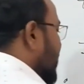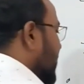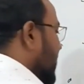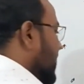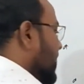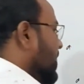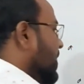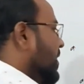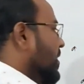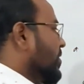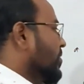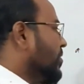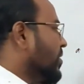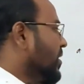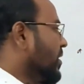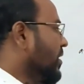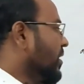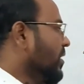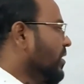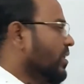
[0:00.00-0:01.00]
বাই ট্যান
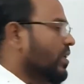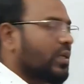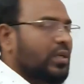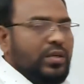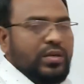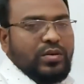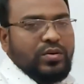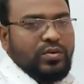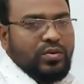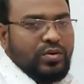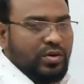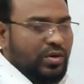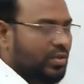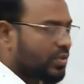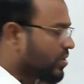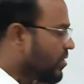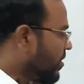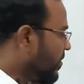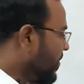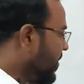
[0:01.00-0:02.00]
হলে কট
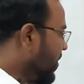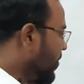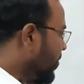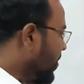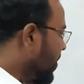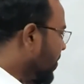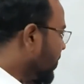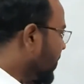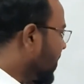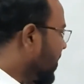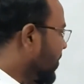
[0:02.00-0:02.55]
হবে ওয়ান বাই